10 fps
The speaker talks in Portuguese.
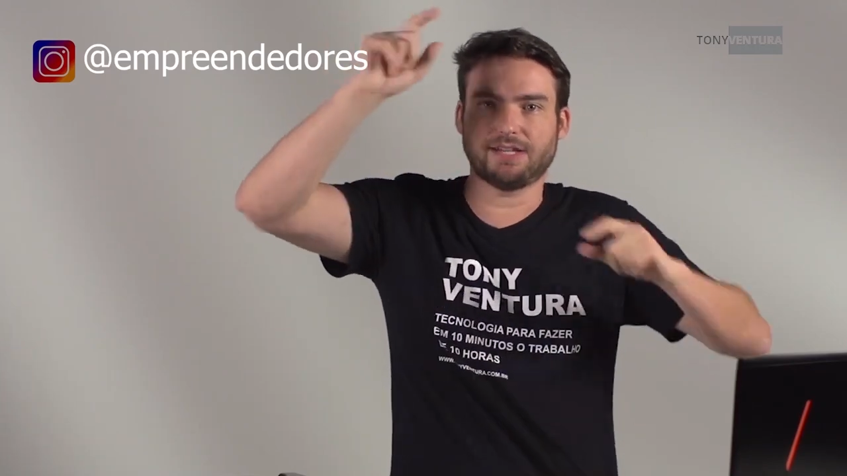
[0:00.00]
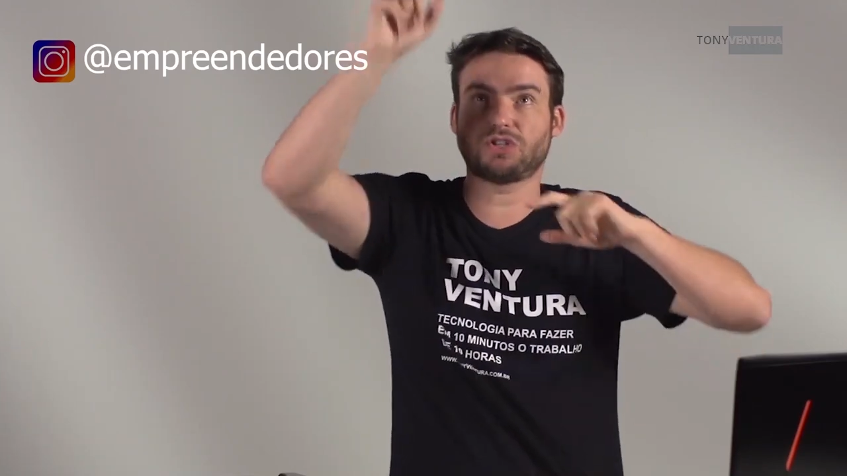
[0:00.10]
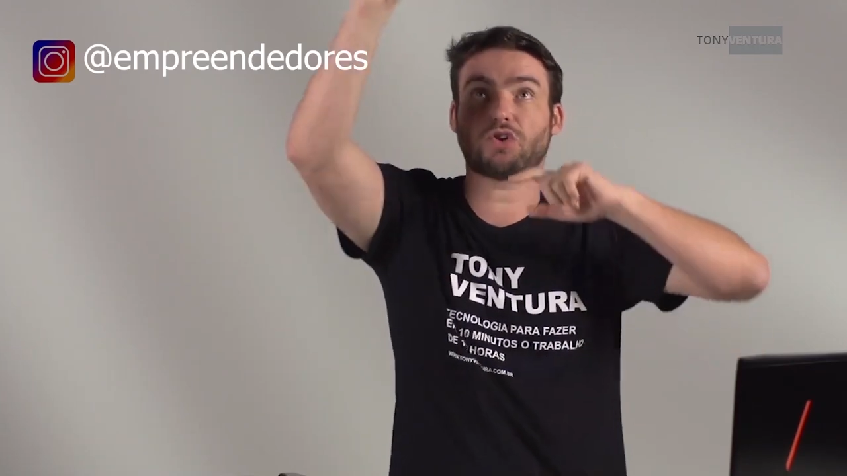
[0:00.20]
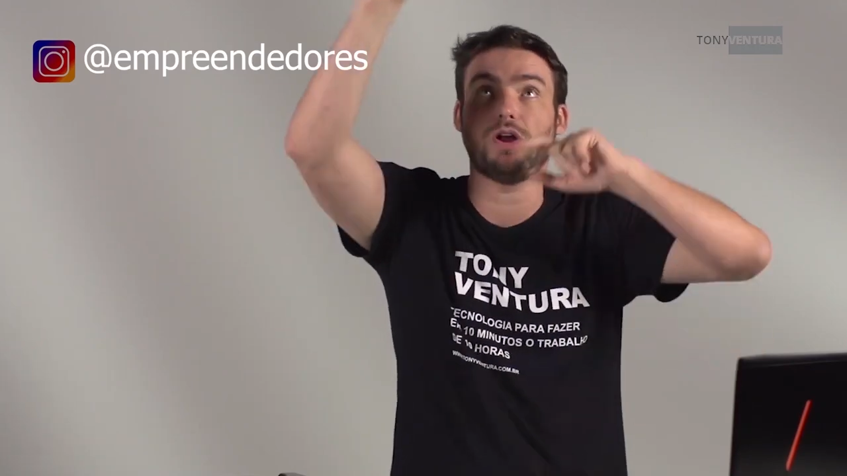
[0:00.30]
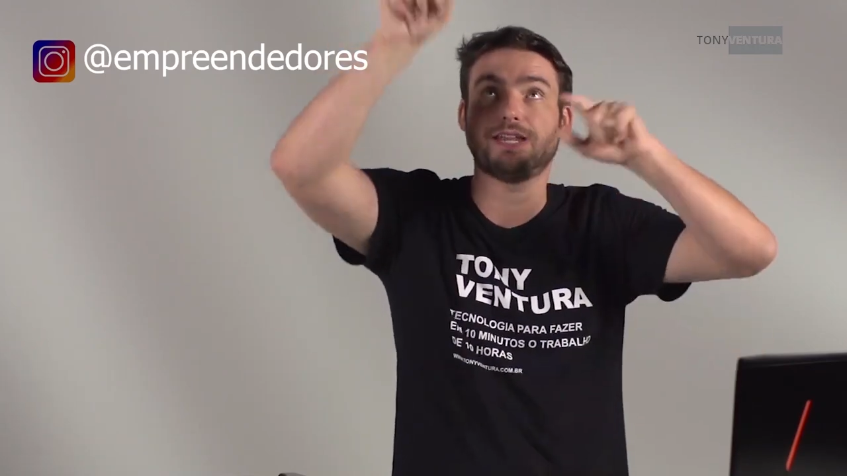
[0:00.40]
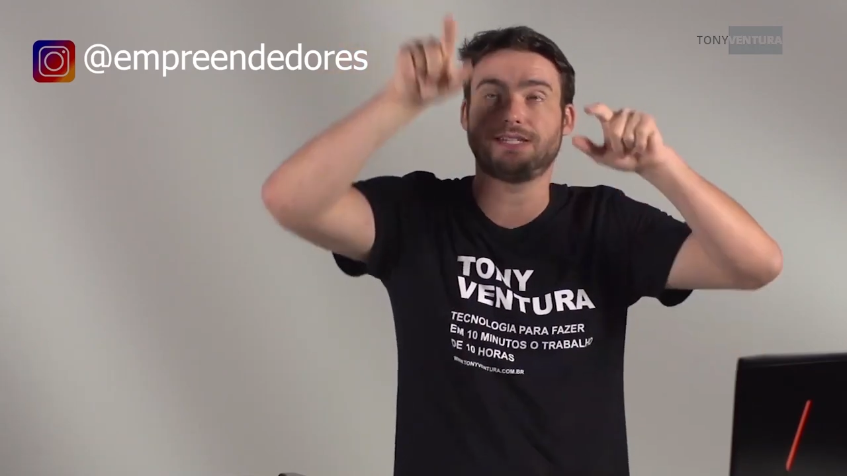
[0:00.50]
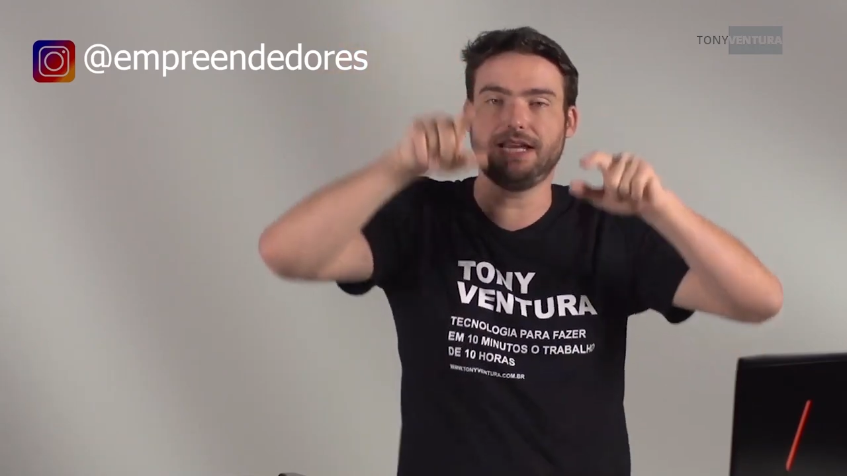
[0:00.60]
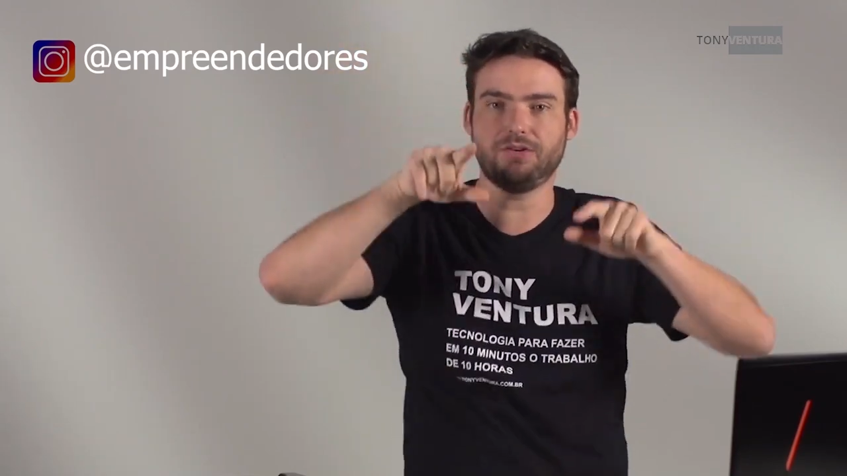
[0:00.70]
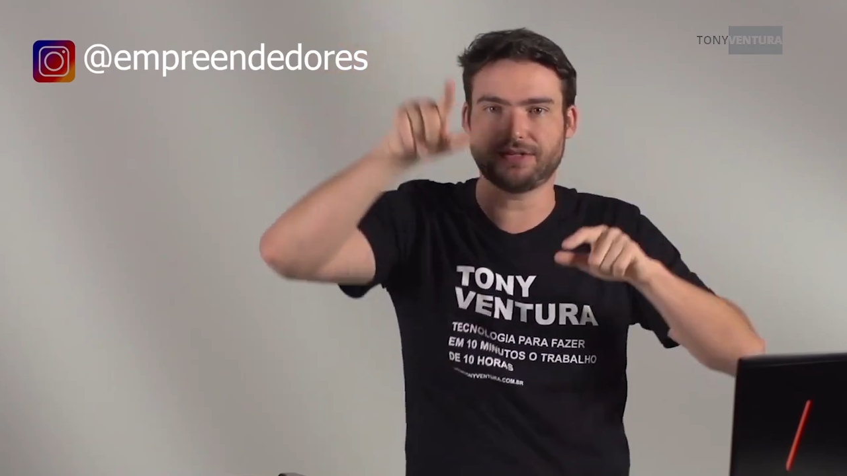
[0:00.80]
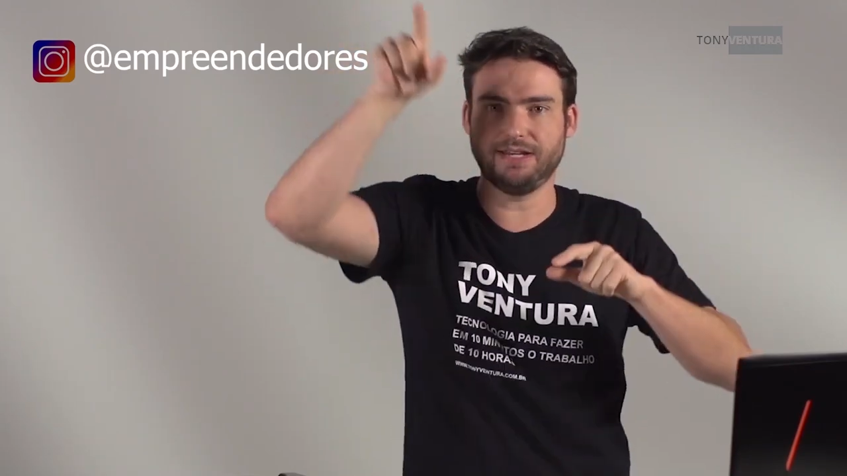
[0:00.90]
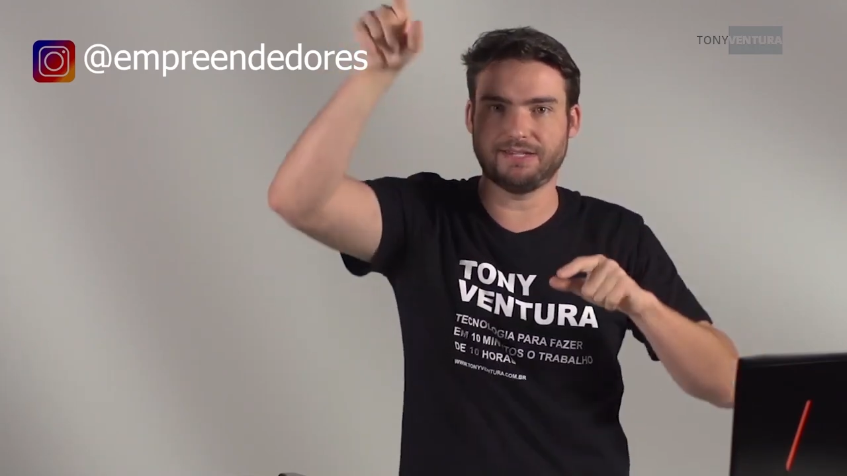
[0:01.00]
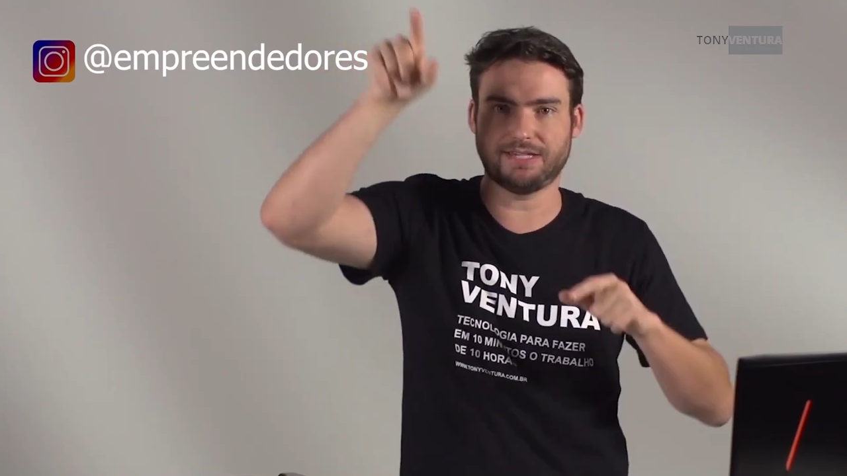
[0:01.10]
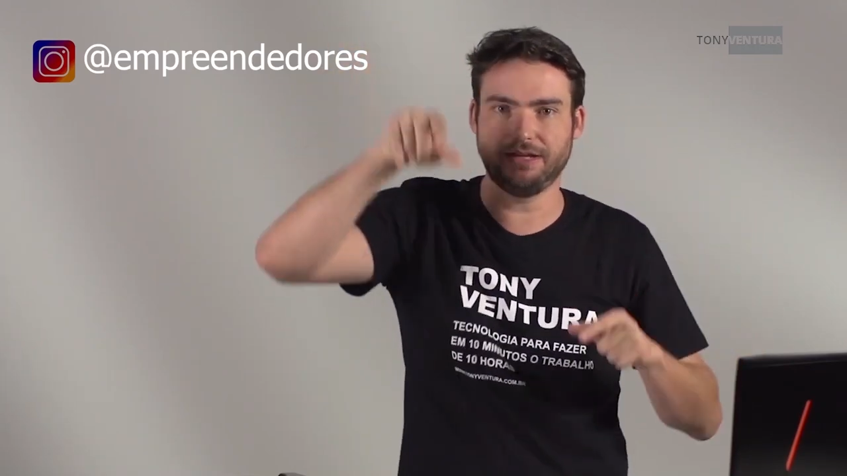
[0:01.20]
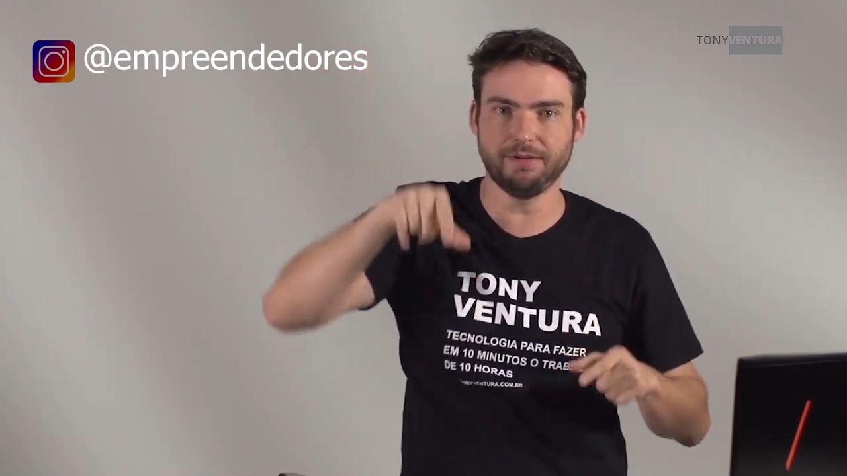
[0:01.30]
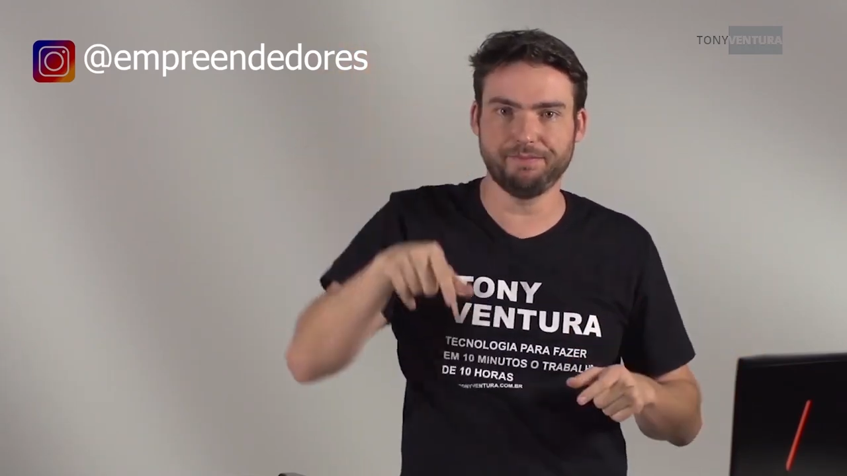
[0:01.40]
você escolhe as línguas ali em
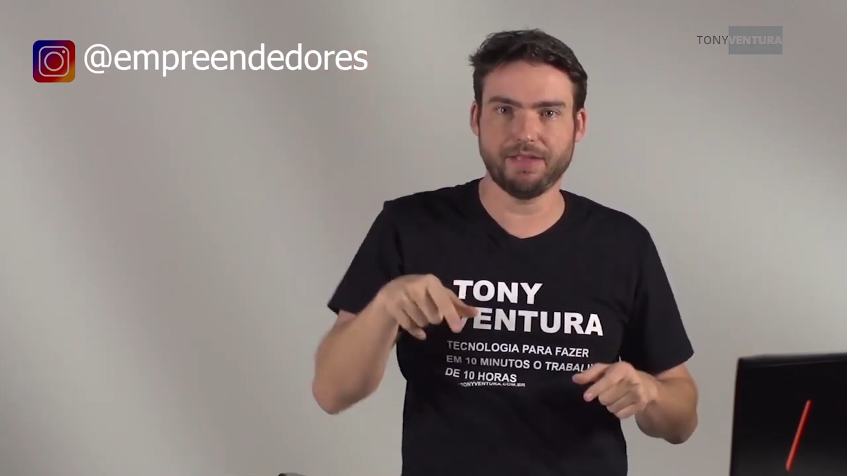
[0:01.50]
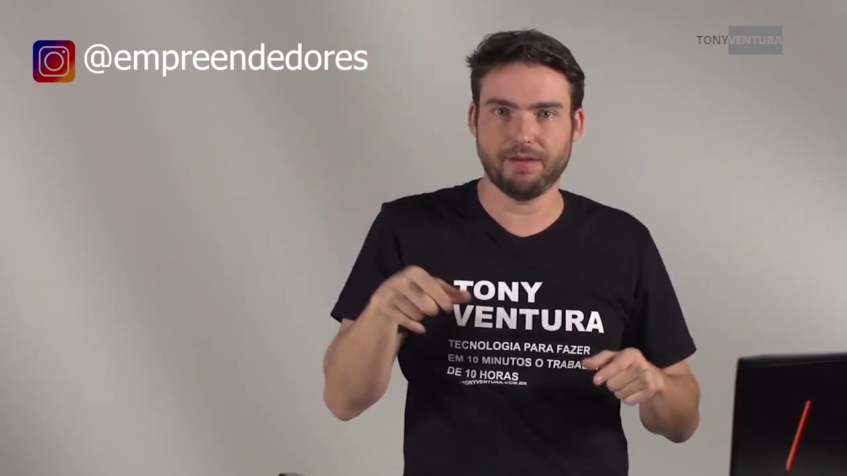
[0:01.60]
cima